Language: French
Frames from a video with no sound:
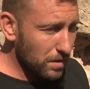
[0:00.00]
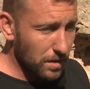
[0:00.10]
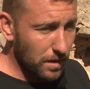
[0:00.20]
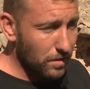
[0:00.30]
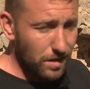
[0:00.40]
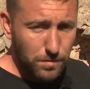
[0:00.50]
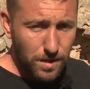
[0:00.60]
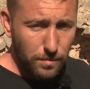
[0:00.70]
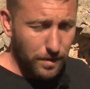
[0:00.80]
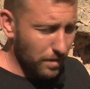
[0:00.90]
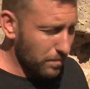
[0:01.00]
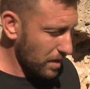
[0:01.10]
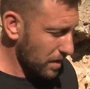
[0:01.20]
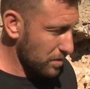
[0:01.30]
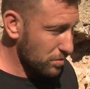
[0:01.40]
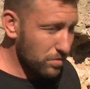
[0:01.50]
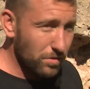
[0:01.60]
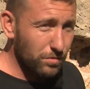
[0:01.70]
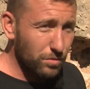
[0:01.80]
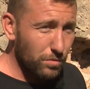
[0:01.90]
Et un an et demi après, ben, je suis
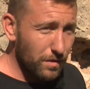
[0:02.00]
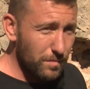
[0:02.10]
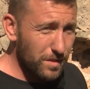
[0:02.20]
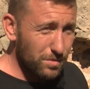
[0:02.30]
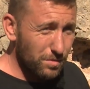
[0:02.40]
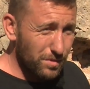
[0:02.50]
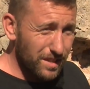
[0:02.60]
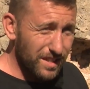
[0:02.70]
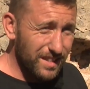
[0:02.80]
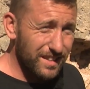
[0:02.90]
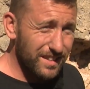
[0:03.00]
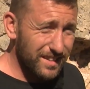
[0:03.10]
dans le trou avec mes os et